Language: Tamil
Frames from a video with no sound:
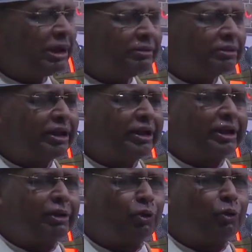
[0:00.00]
எத்தகைய
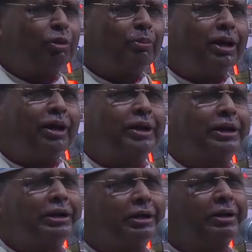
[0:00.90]
குடும்பமாக
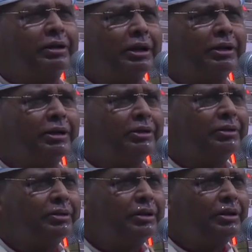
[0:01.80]
இருக்கின்றது
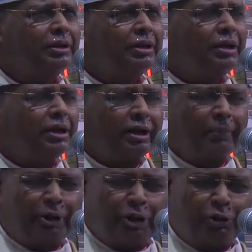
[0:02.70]

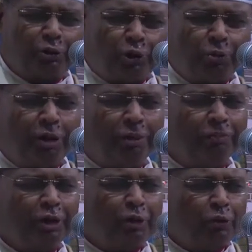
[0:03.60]
நம்முடைய குடும்பம்
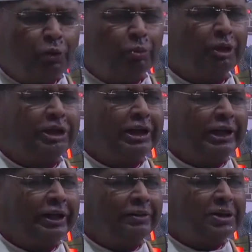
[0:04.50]

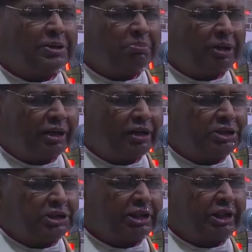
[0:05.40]
உண்மையிலே
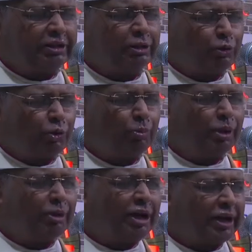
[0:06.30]
மகிழ்ச்சி நிறைந்த
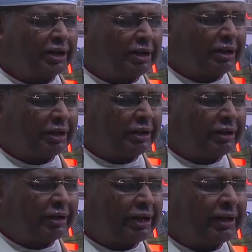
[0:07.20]
குடும்பமாக
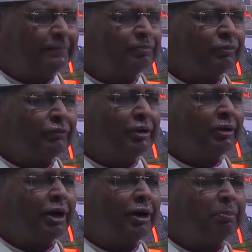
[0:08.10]
இருக்கின்றதா
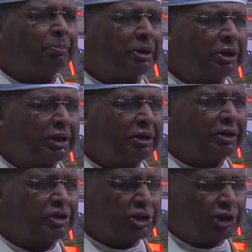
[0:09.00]
நாம் பெறுகின்ற
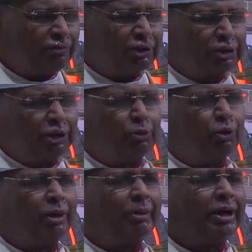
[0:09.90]
செல்வத்தின்
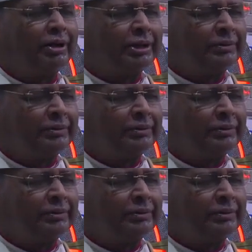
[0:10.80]
மூலமாக